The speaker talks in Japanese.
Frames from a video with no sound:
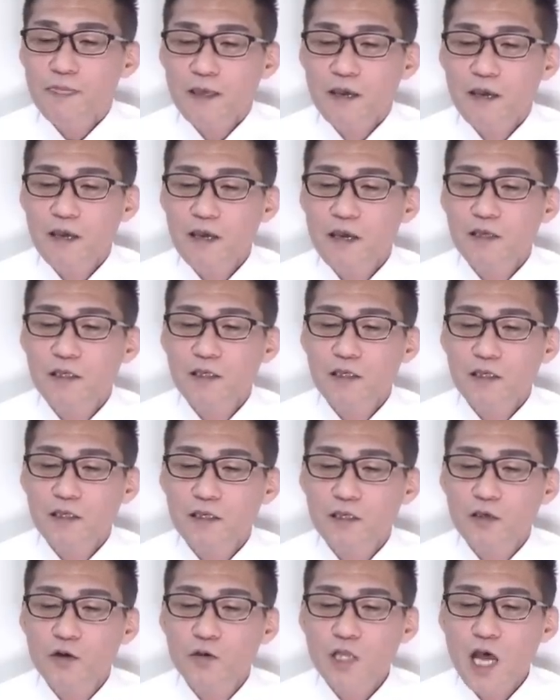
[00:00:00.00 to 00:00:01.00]

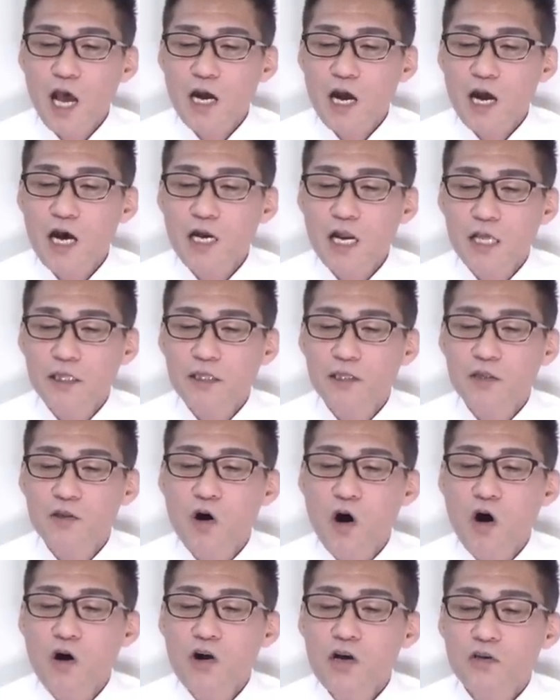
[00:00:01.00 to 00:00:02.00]
えー、よ田かれん
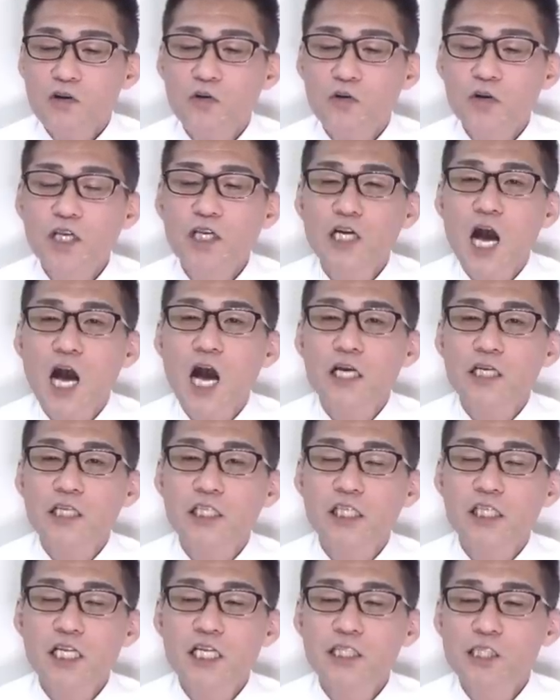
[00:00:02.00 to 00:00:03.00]
の5人が1
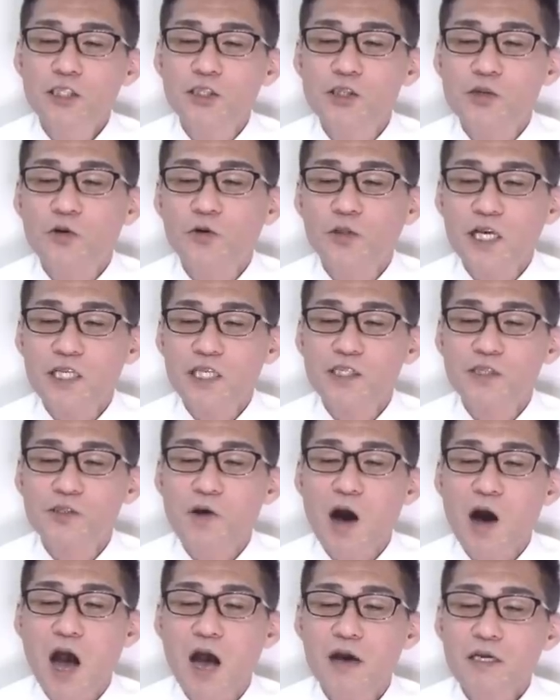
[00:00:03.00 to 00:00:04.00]
年ずつ交代する
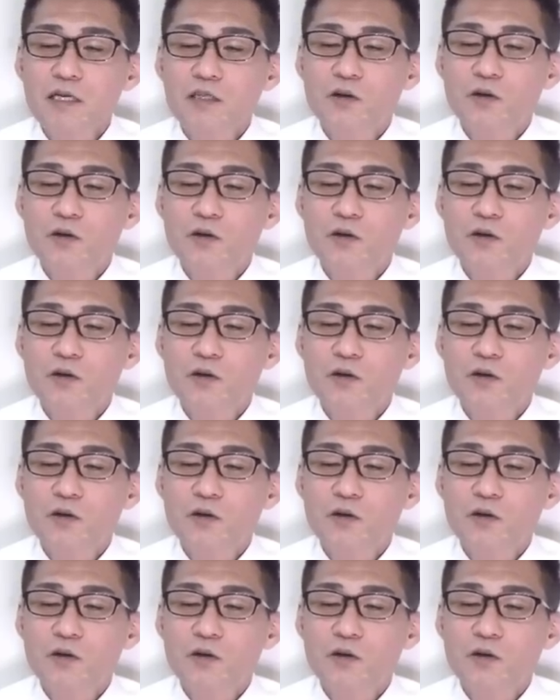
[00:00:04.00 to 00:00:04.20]
わ。